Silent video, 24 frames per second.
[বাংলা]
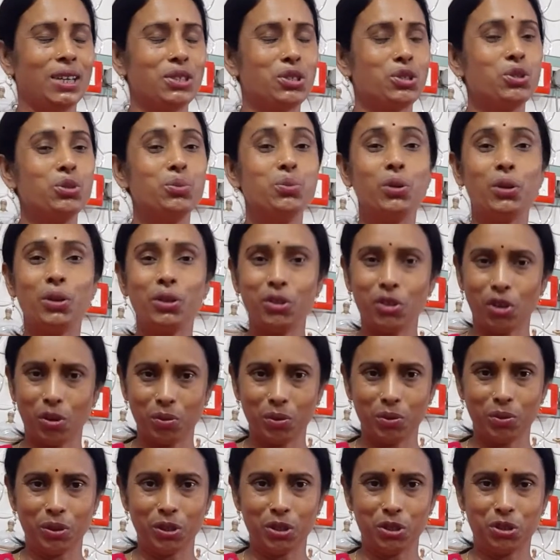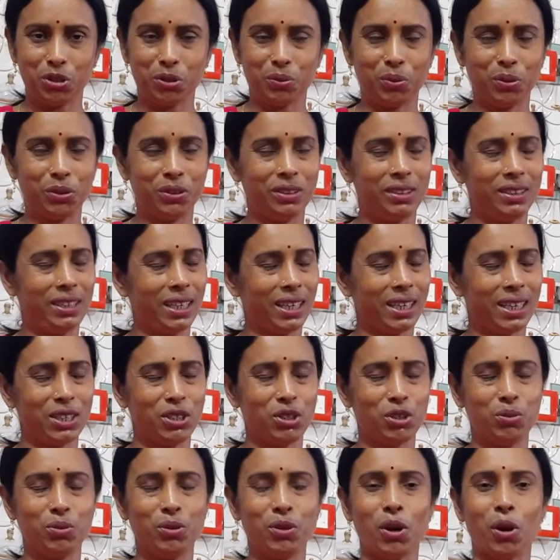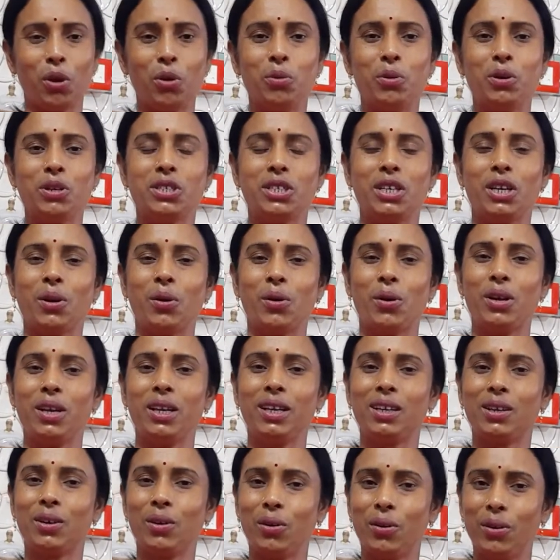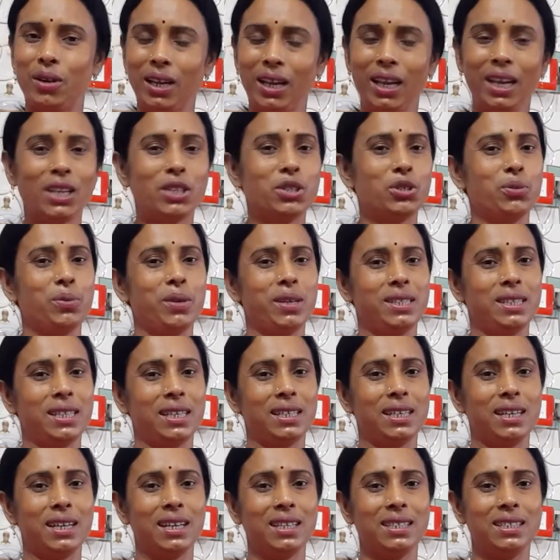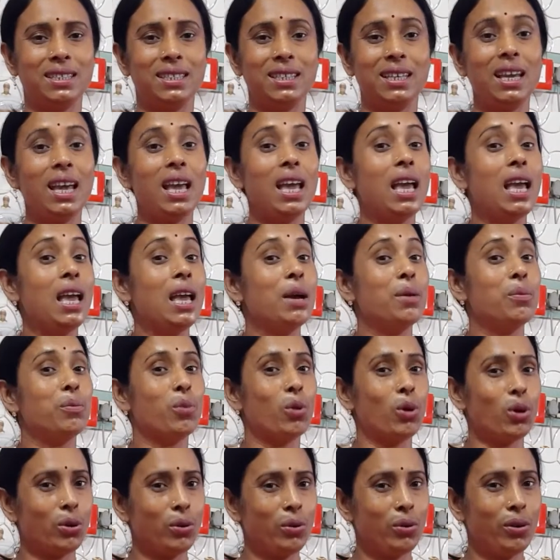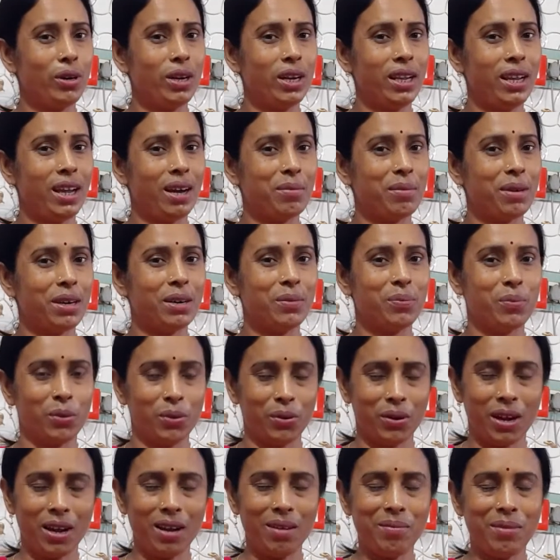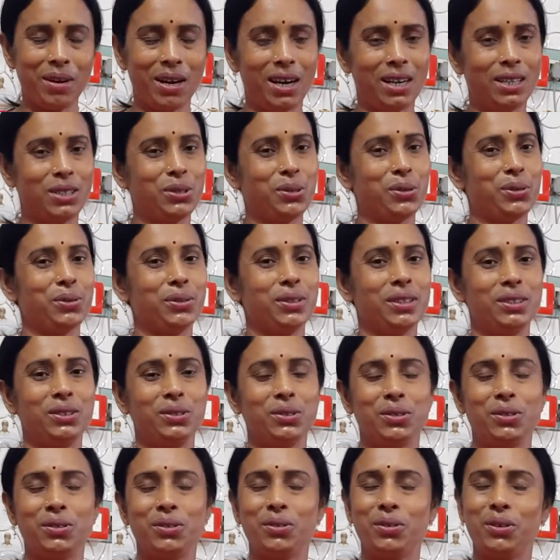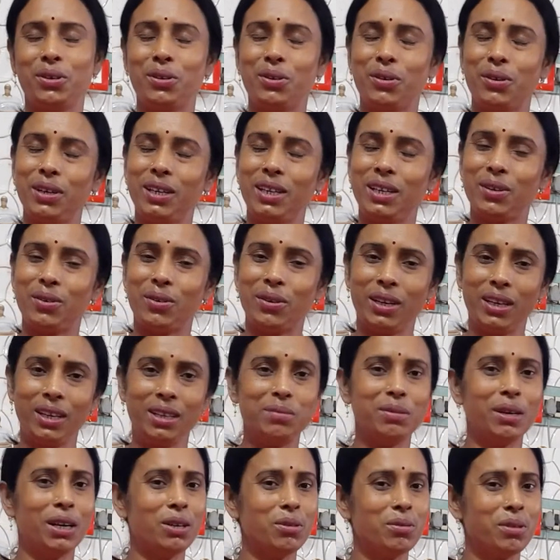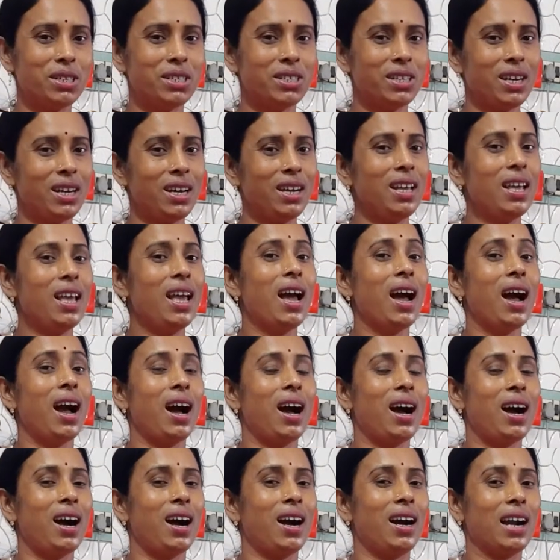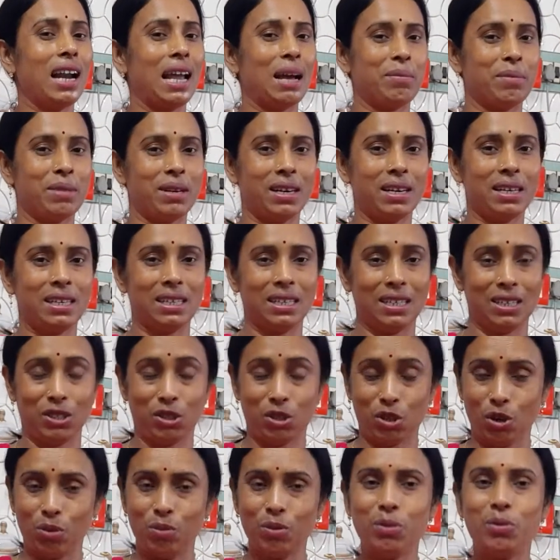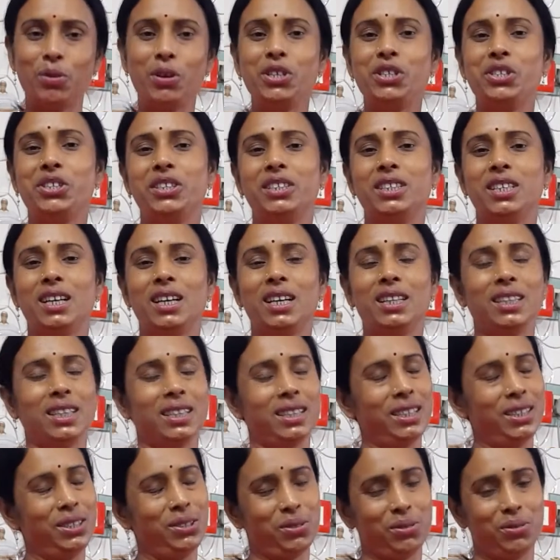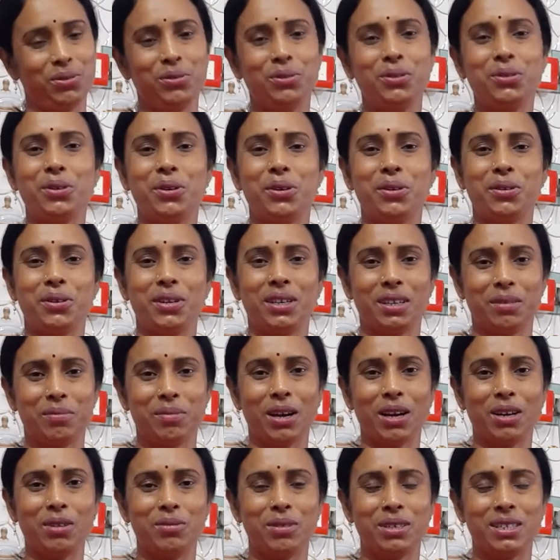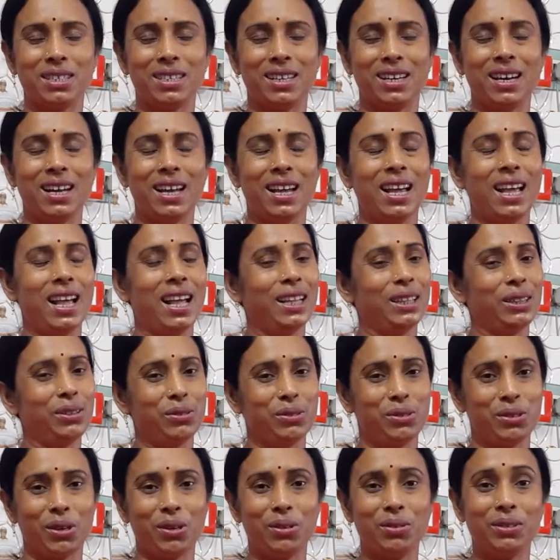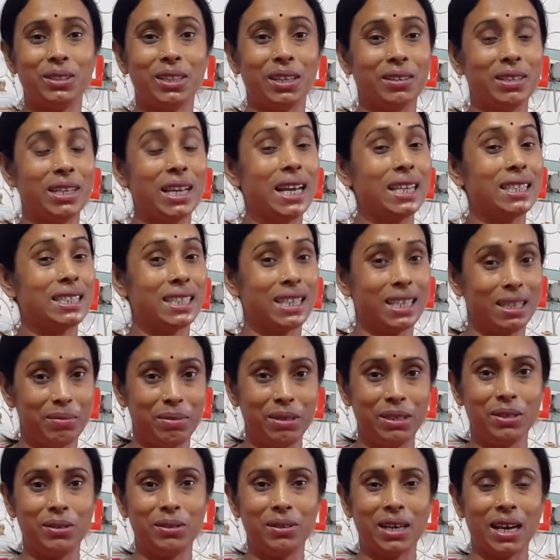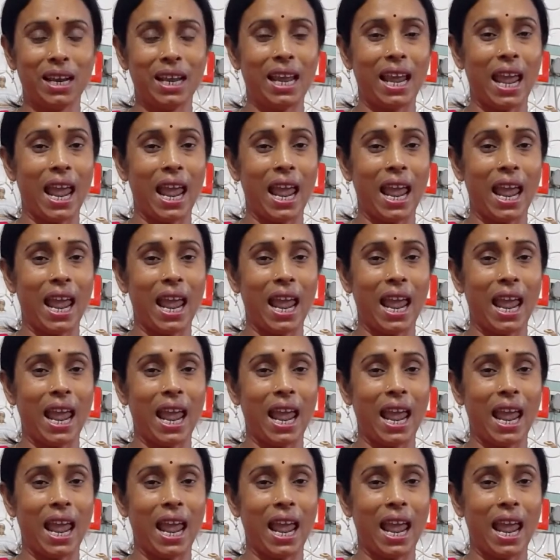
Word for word: শুভ নববর্ষ প্রত্যেককে শুভ নববর্ষের অনেক অনেক শুভেচ্ছা জানাচ্ছি বড় হলে আমার প্রণাম আর ছোটদের জন্য রইল অনেক অনেক ভালোবাসা আর আমার সমবয়সী যারা তাদের জন্যও রইল অনেক ভালোবাসা তো চলো তাহলে আজকের ভিডিওটা